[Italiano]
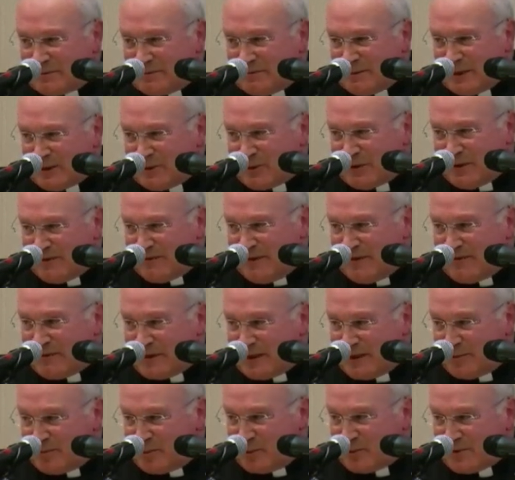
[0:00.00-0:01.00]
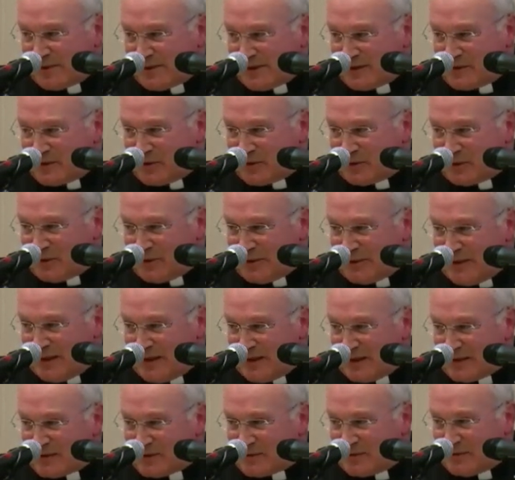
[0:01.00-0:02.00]
ma non aveva la puzza sotto il
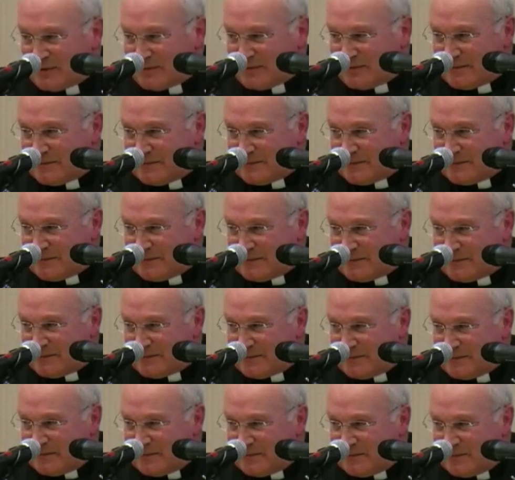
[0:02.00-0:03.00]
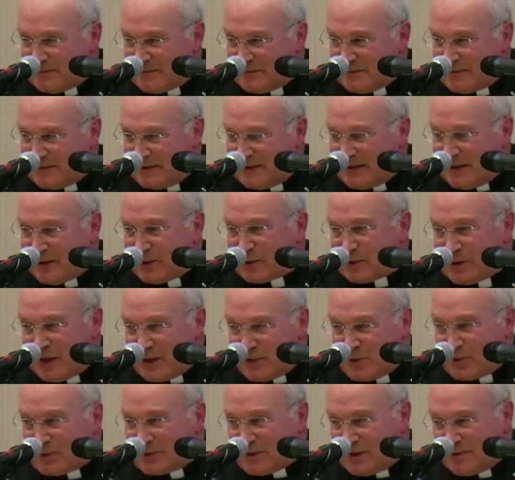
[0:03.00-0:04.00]
naso, che non
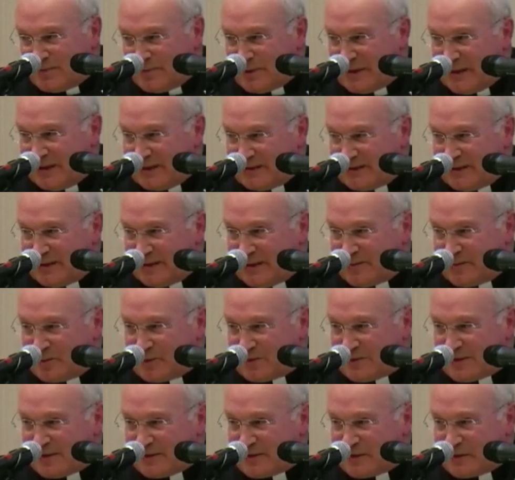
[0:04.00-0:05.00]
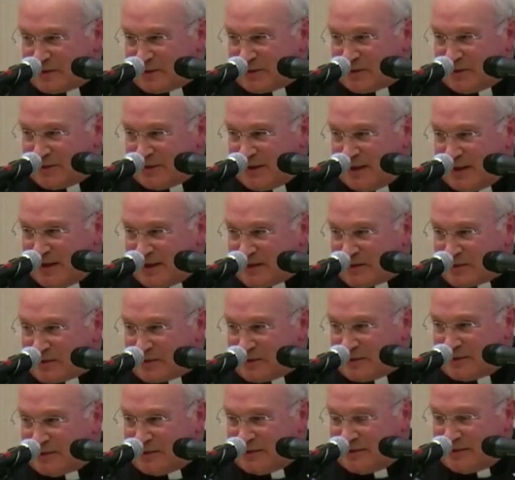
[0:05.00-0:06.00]
aiuta i preti la puzza sotto il naso,
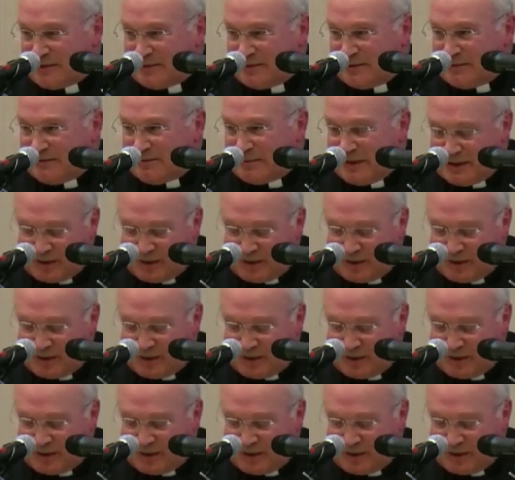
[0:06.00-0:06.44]
ma